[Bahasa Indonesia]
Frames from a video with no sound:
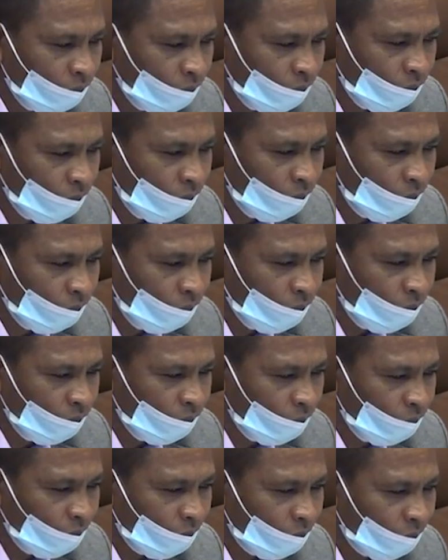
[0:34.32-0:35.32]

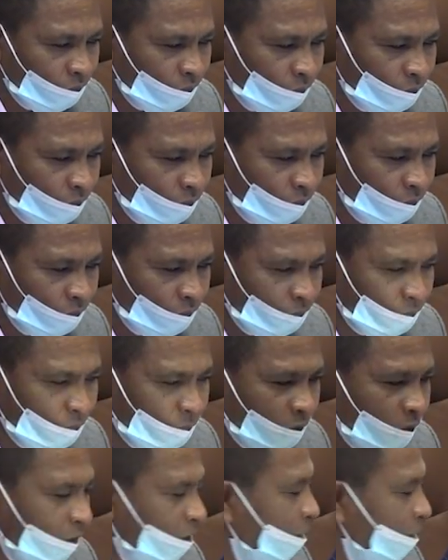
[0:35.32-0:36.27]
desenvolvimento ministério sira la